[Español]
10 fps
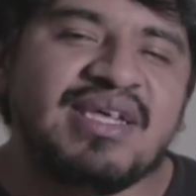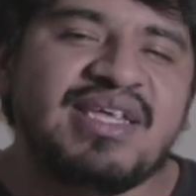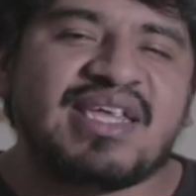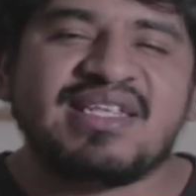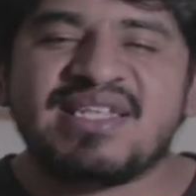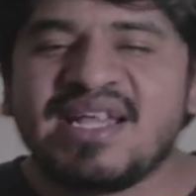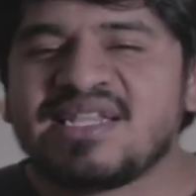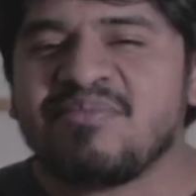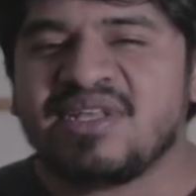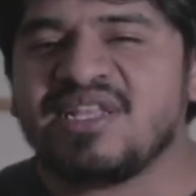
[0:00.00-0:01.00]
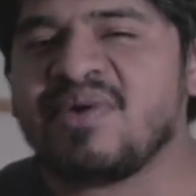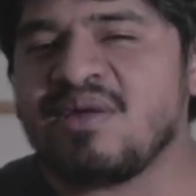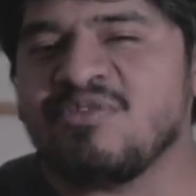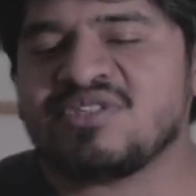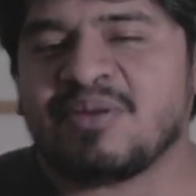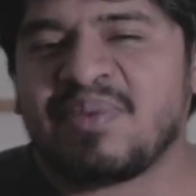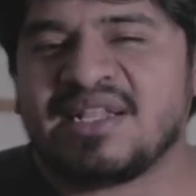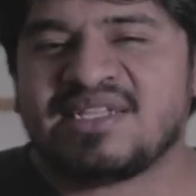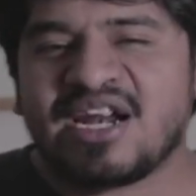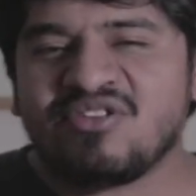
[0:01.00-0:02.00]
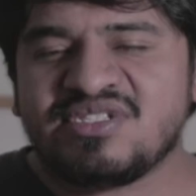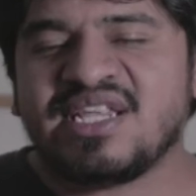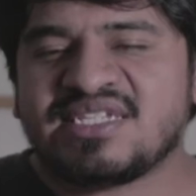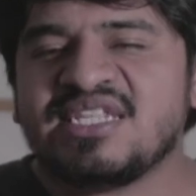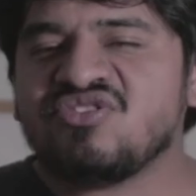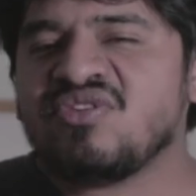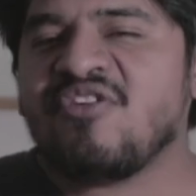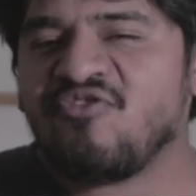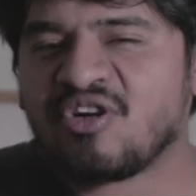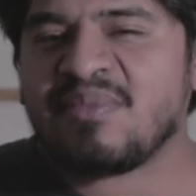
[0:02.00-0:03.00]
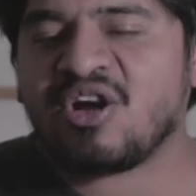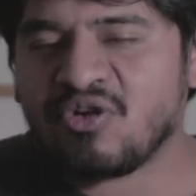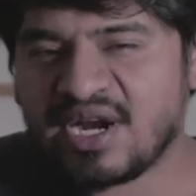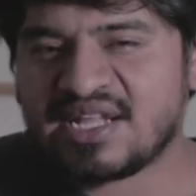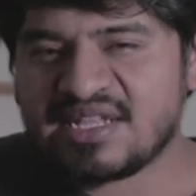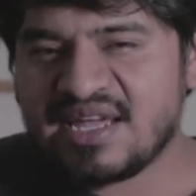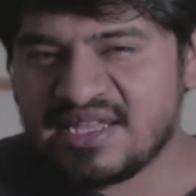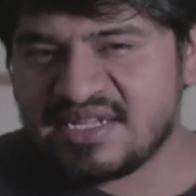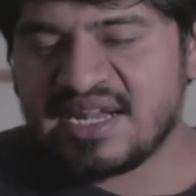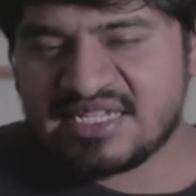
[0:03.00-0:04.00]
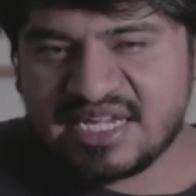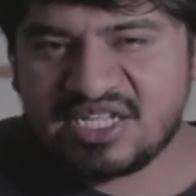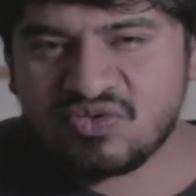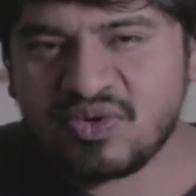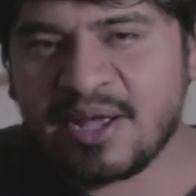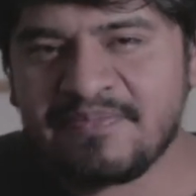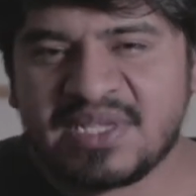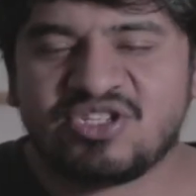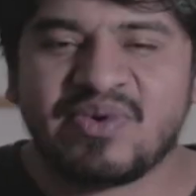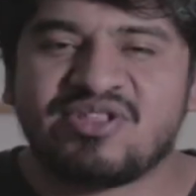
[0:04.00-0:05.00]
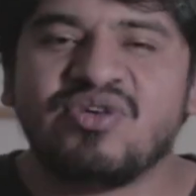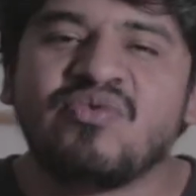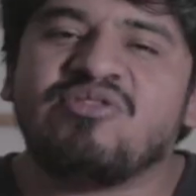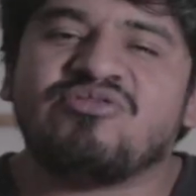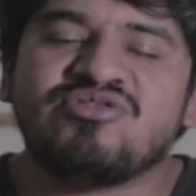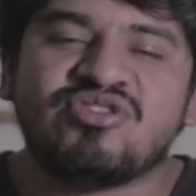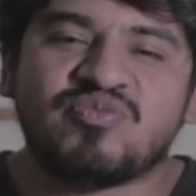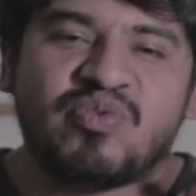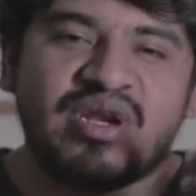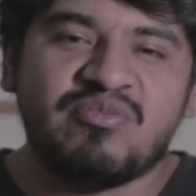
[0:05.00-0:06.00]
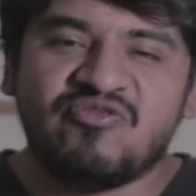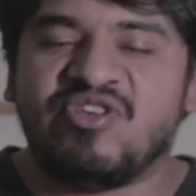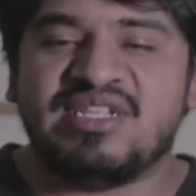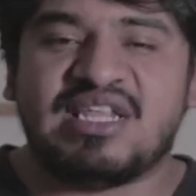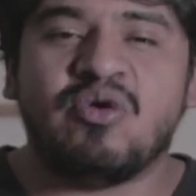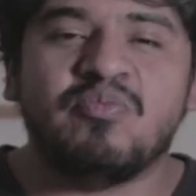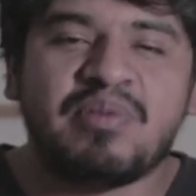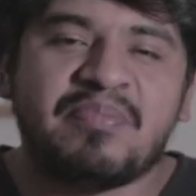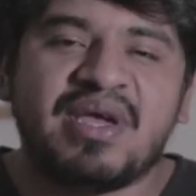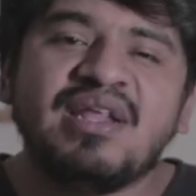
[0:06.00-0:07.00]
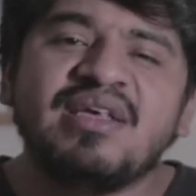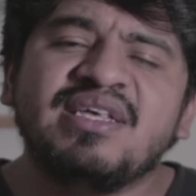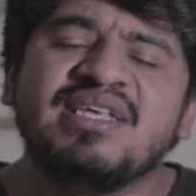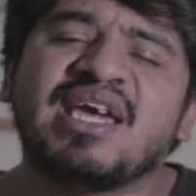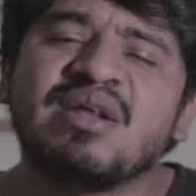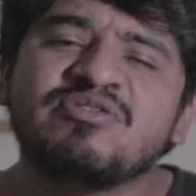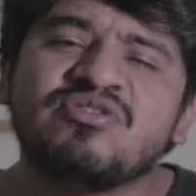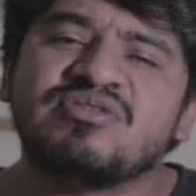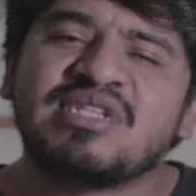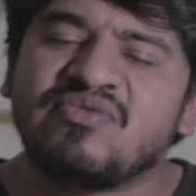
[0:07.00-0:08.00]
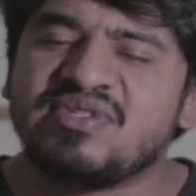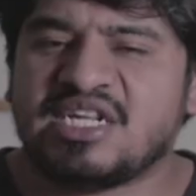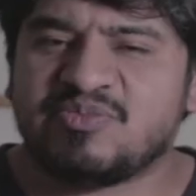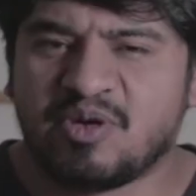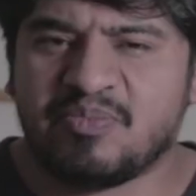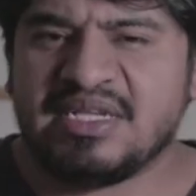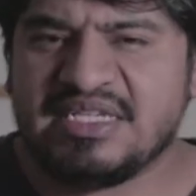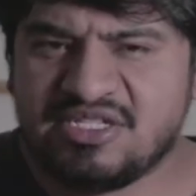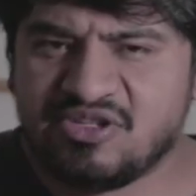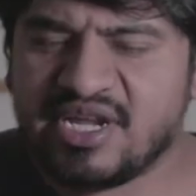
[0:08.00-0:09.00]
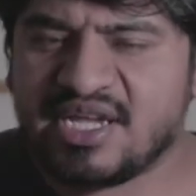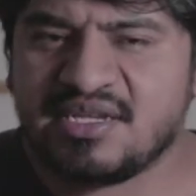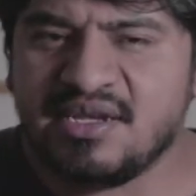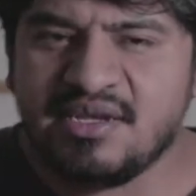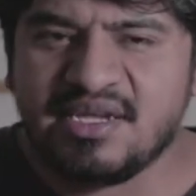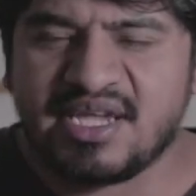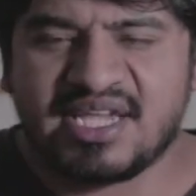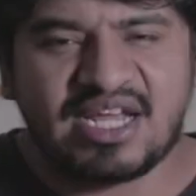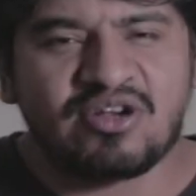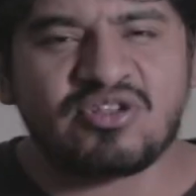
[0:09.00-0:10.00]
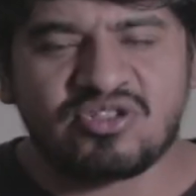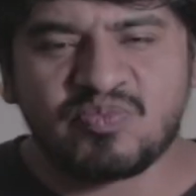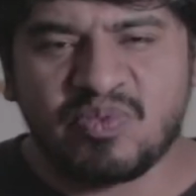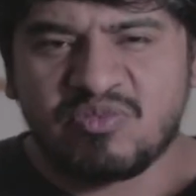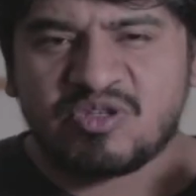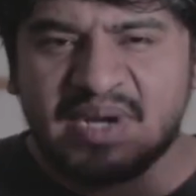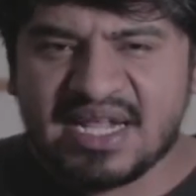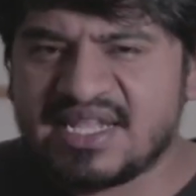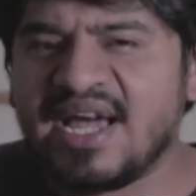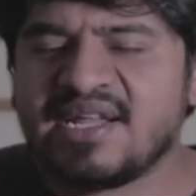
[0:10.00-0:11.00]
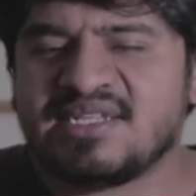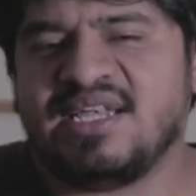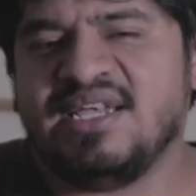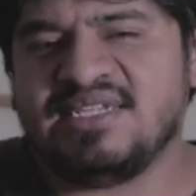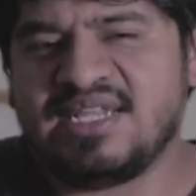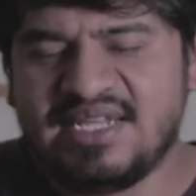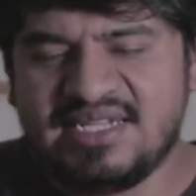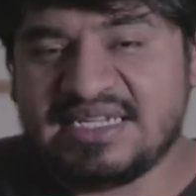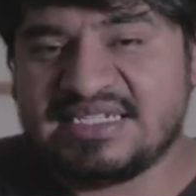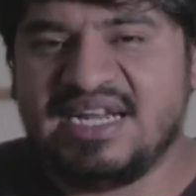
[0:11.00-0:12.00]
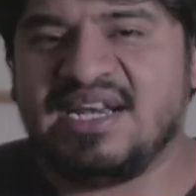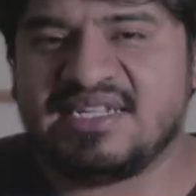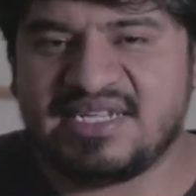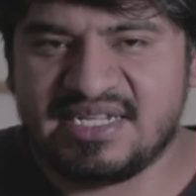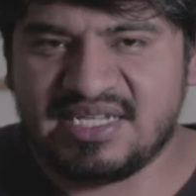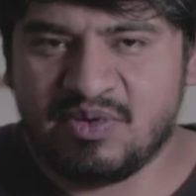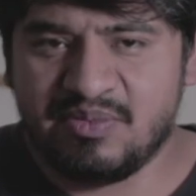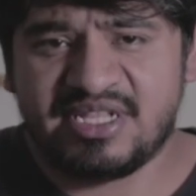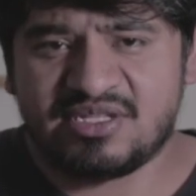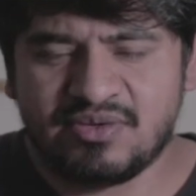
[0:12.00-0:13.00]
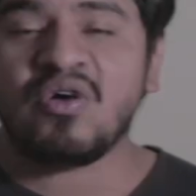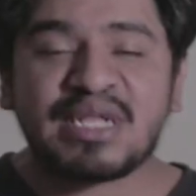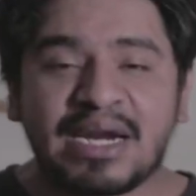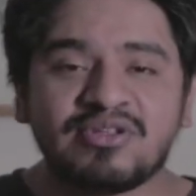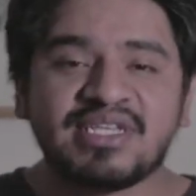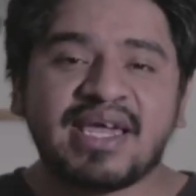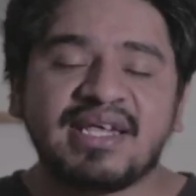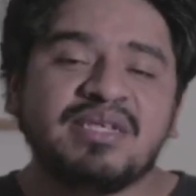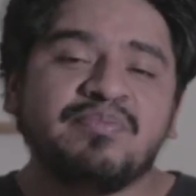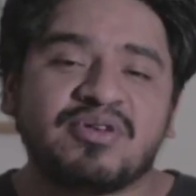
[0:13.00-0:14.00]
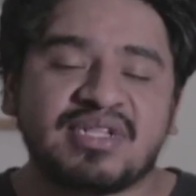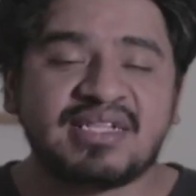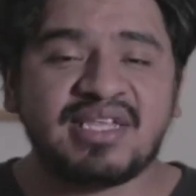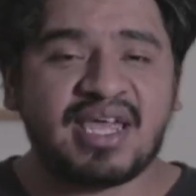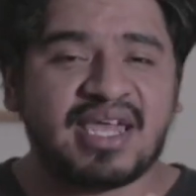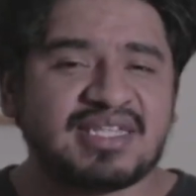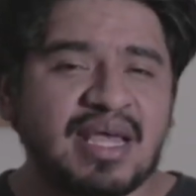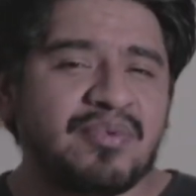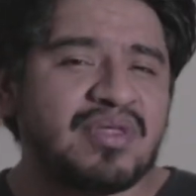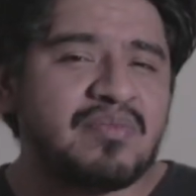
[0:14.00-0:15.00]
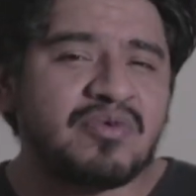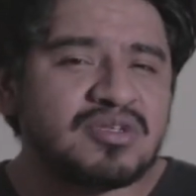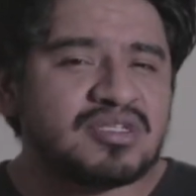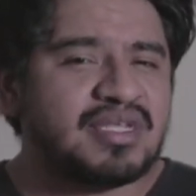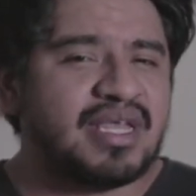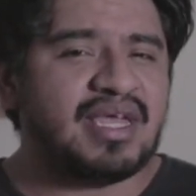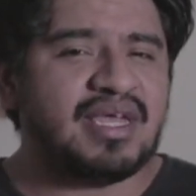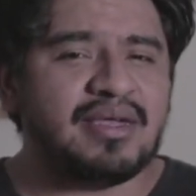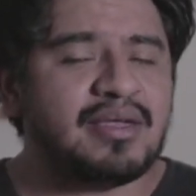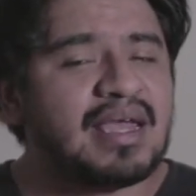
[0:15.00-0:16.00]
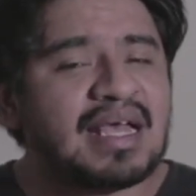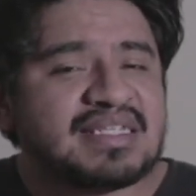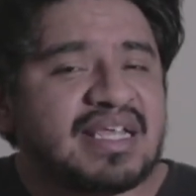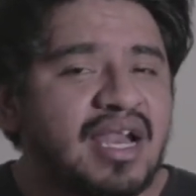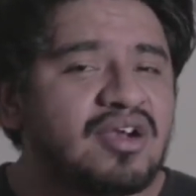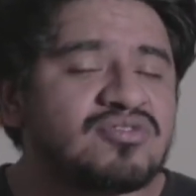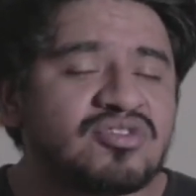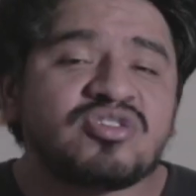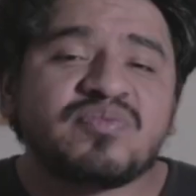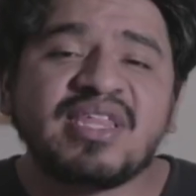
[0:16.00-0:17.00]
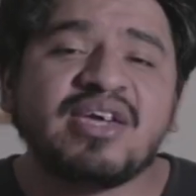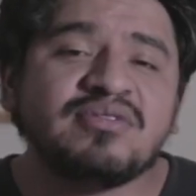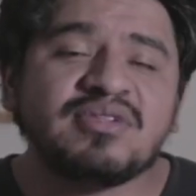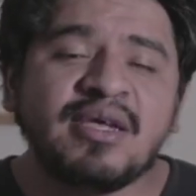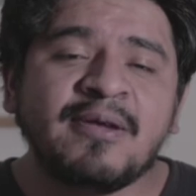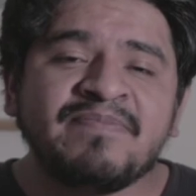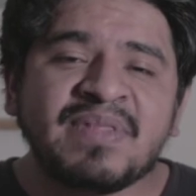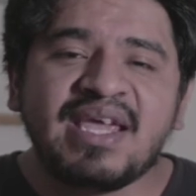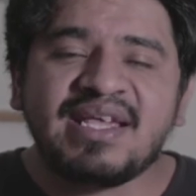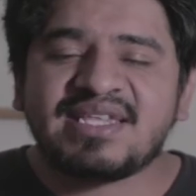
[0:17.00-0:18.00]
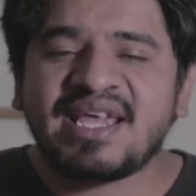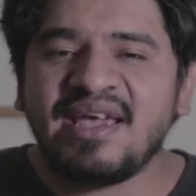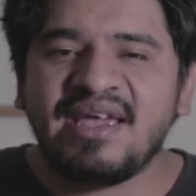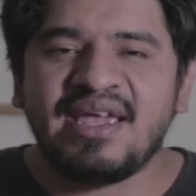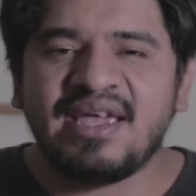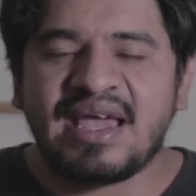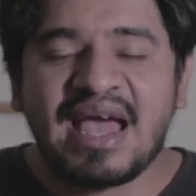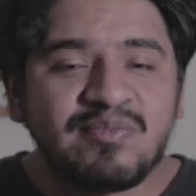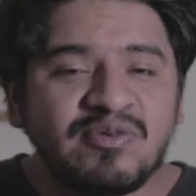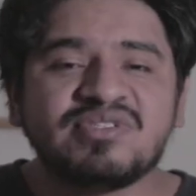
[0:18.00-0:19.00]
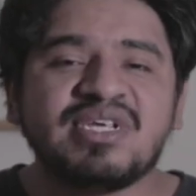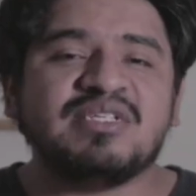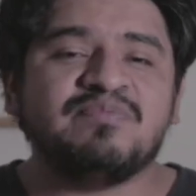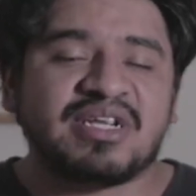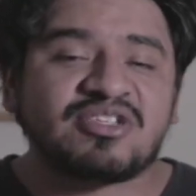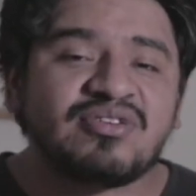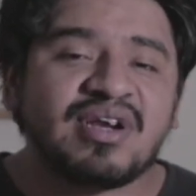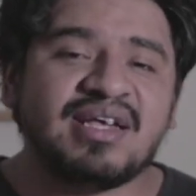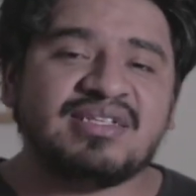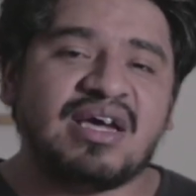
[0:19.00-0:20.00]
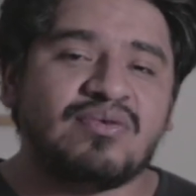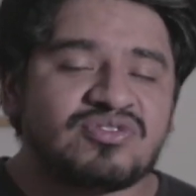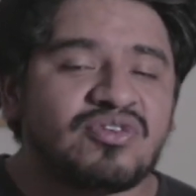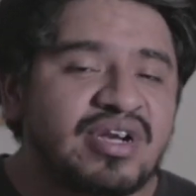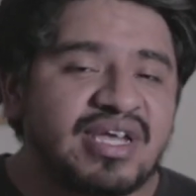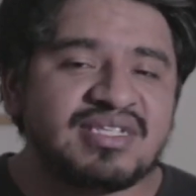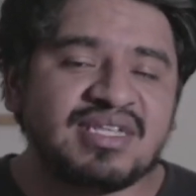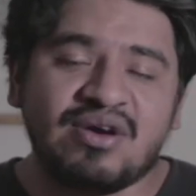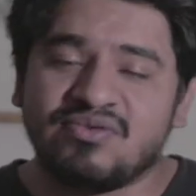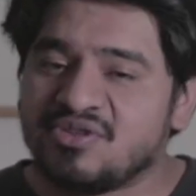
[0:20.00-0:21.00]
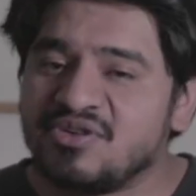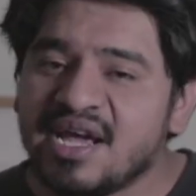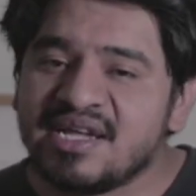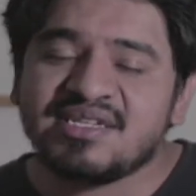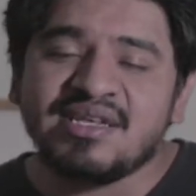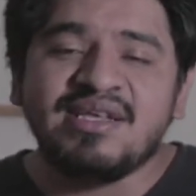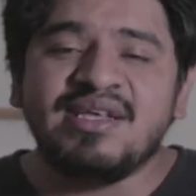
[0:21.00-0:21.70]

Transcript: Y quizá también deberemos replantearnos si existe una forma correcta de la escritura, sobre todo cuando nosotros nos ponemos frente a un papel y queremos contar nuestras propias historias quizá nosotros podemos plantear esas reglas en ese momento. Otra cosa que es importante y que quizá podamos eh, hacer en otros videos es que eh, hay muchas personas, autores, autoras,